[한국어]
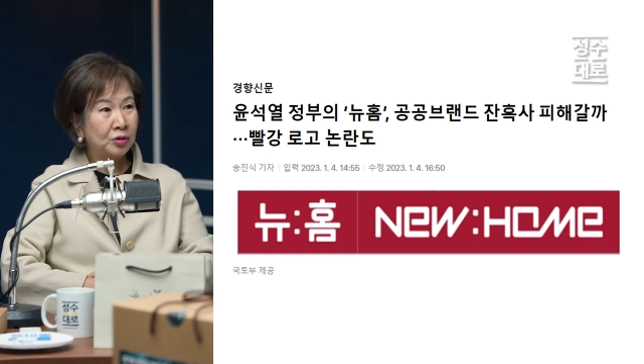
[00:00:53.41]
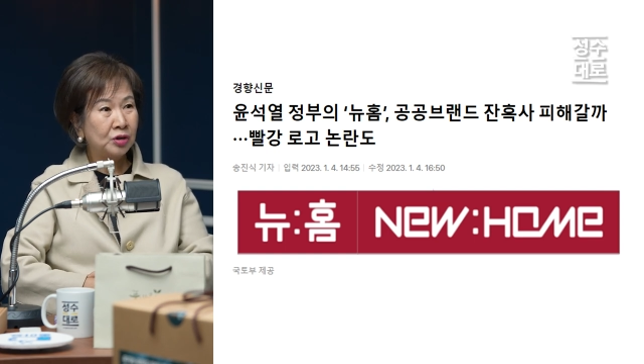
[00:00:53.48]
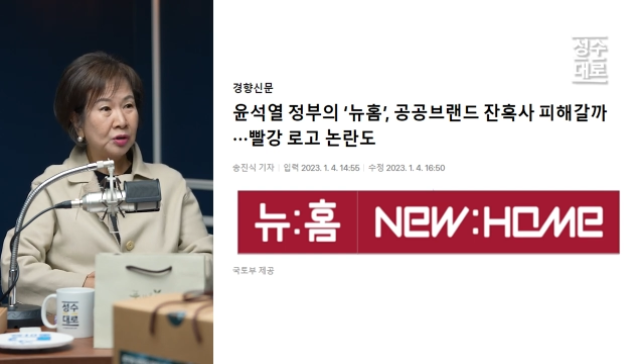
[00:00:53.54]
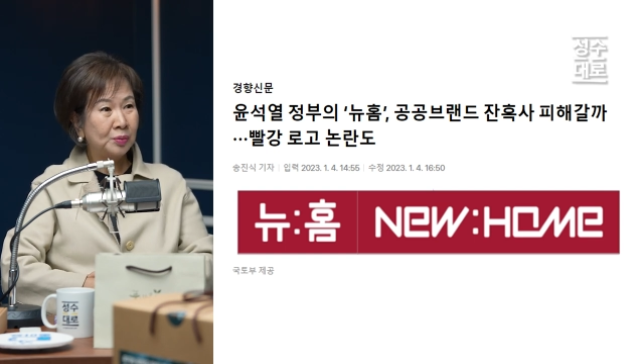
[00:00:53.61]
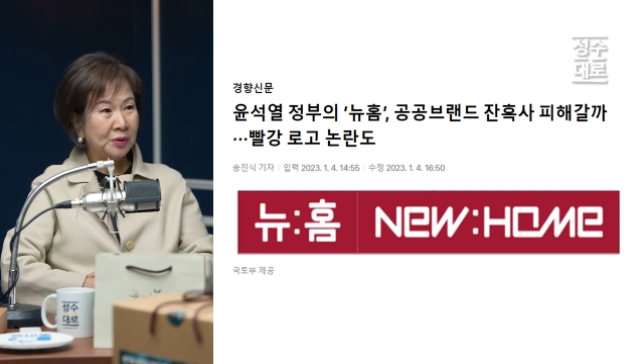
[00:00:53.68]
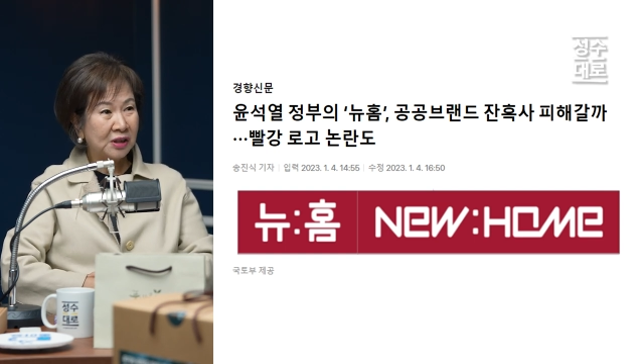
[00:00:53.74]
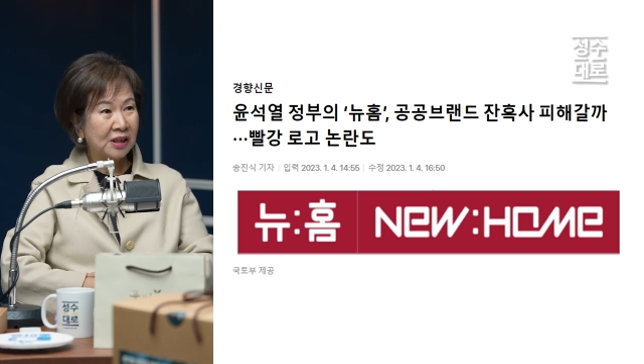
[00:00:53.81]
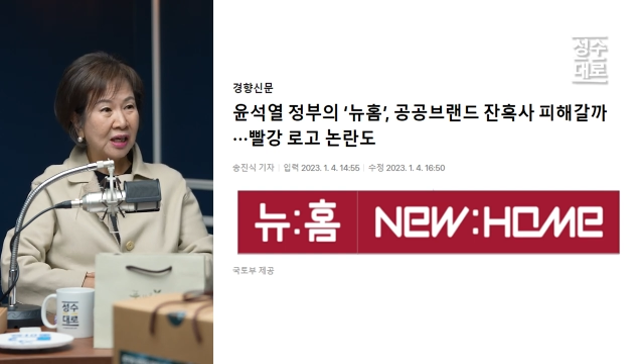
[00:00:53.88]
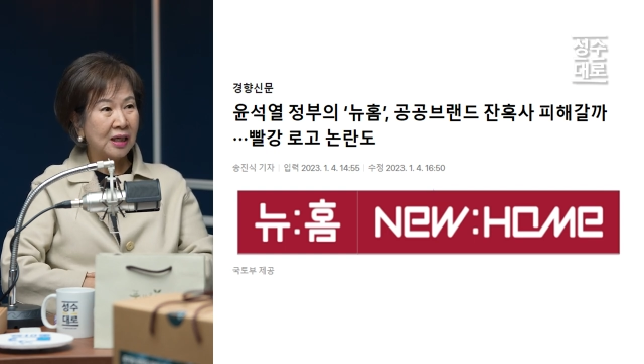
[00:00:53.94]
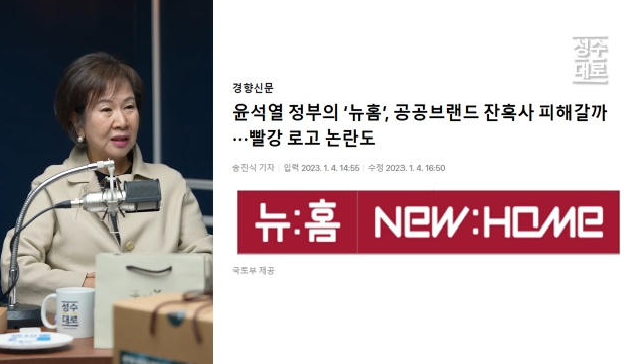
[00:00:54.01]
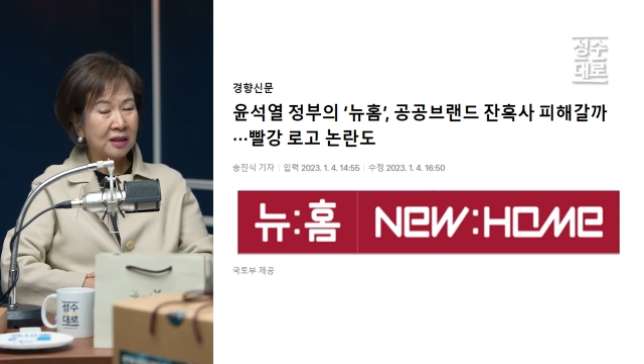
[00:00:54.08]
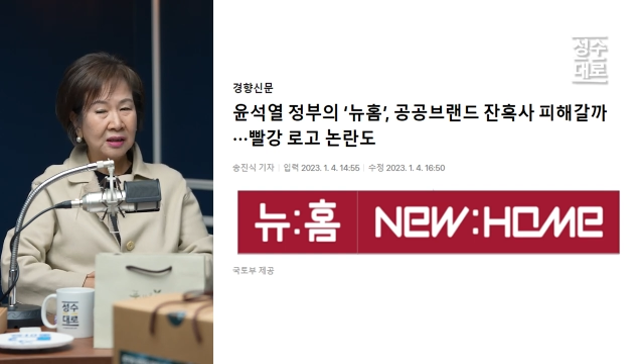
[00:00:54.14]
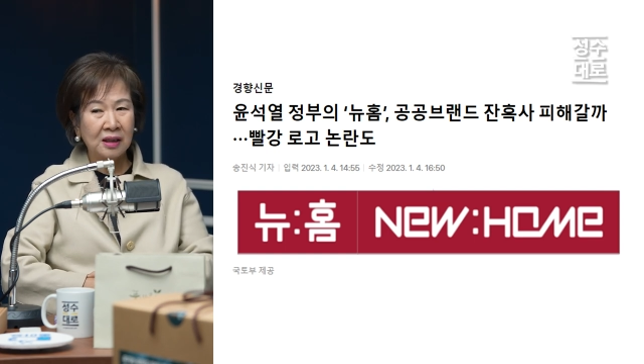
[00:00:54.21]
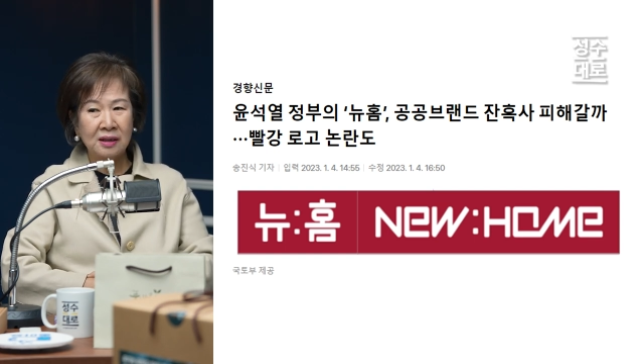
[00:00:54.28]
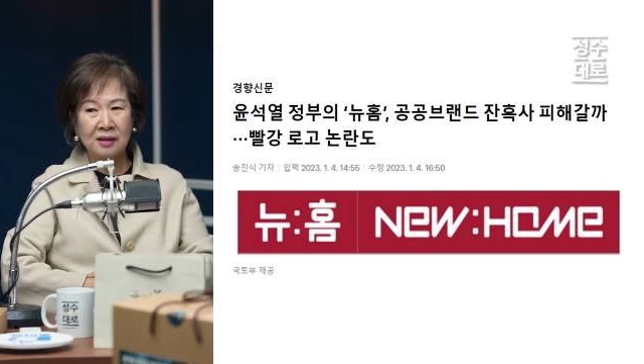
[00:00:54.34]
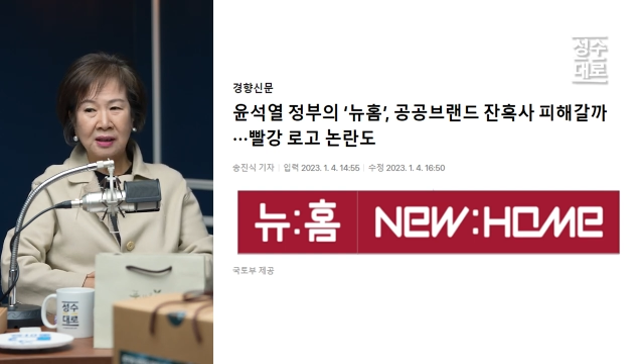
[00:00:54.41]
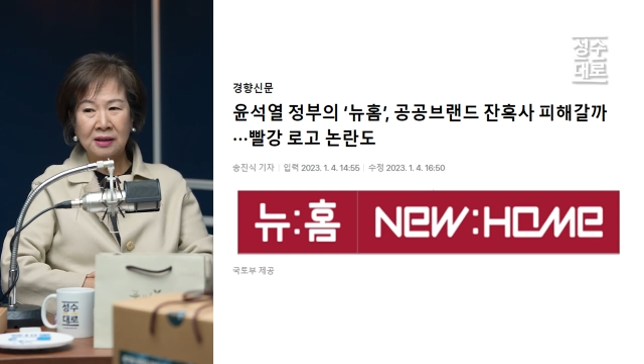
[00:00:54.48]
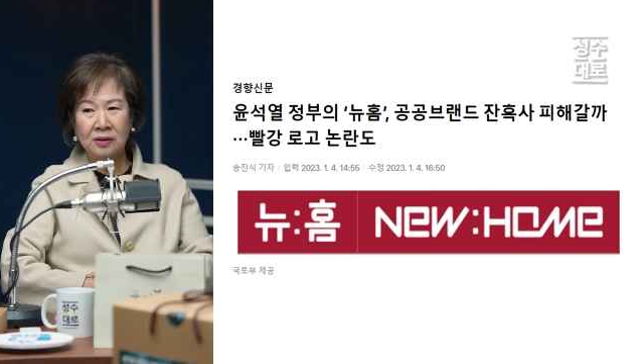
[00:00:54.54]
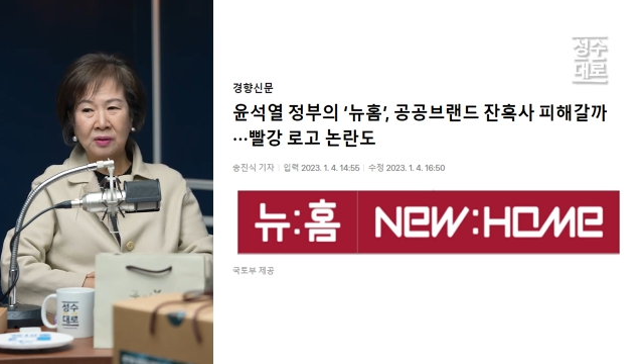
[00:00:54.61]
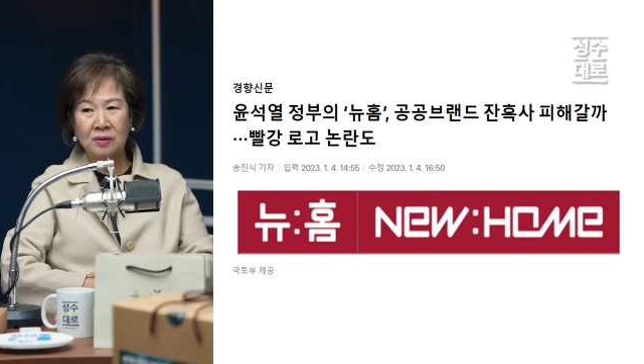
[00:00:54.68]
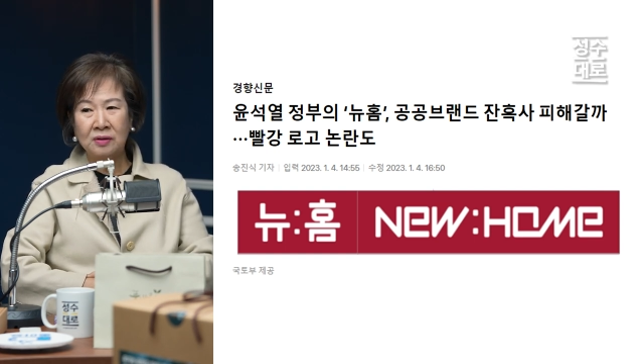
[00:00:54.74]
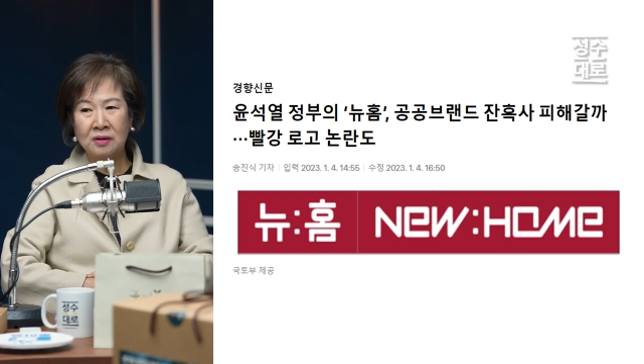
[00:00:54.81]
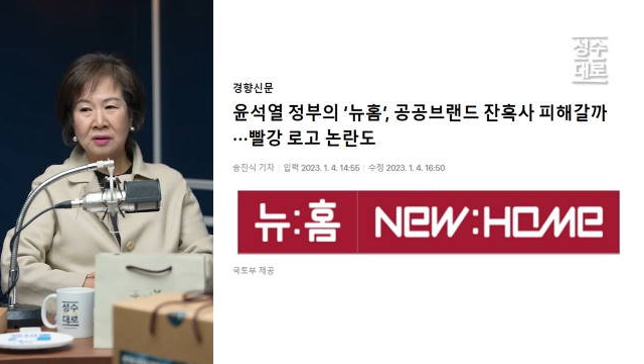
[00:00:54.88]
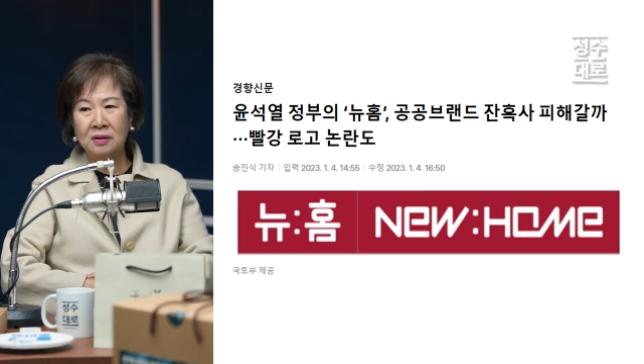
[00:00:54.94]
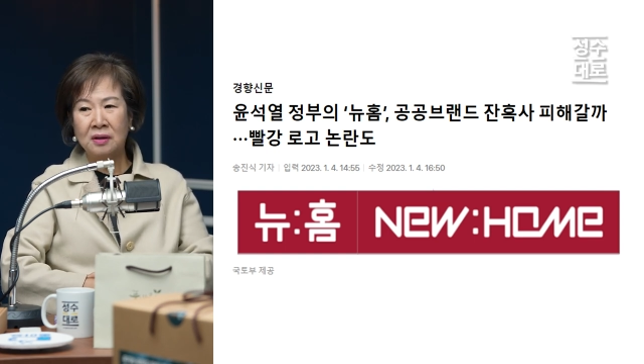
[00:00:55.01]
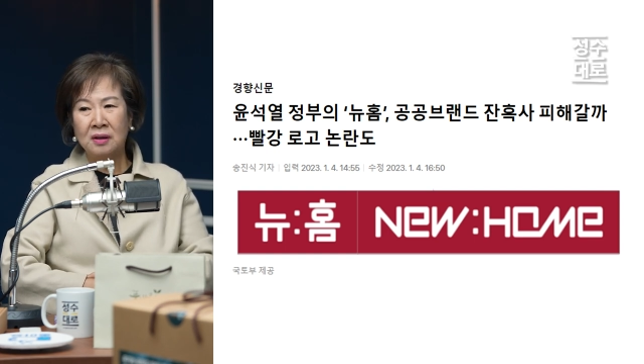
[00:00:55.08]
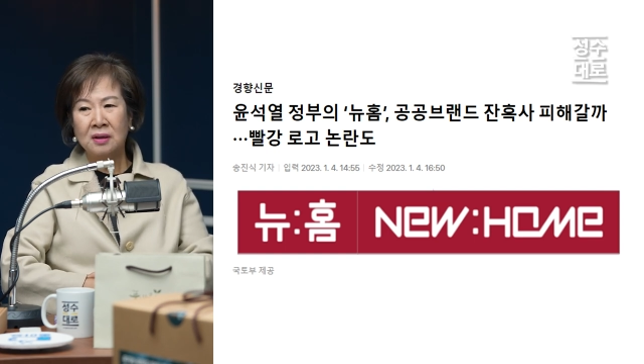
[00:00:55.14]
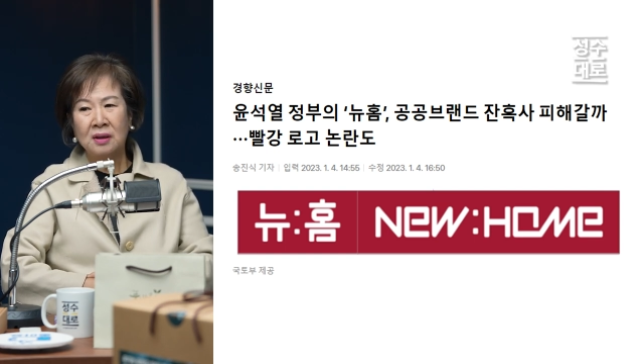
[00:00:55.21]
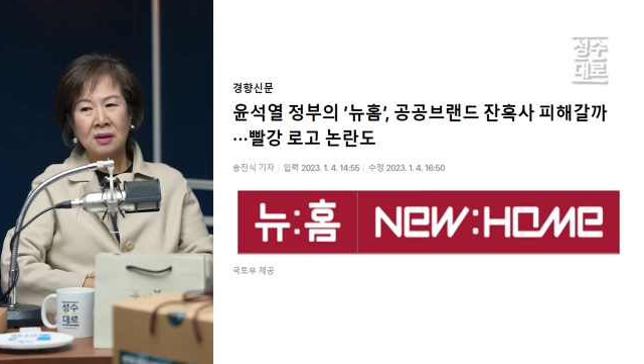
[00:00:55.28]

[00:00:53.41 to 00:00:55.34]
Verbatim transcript: 쉽지가 않을 텐데 저것을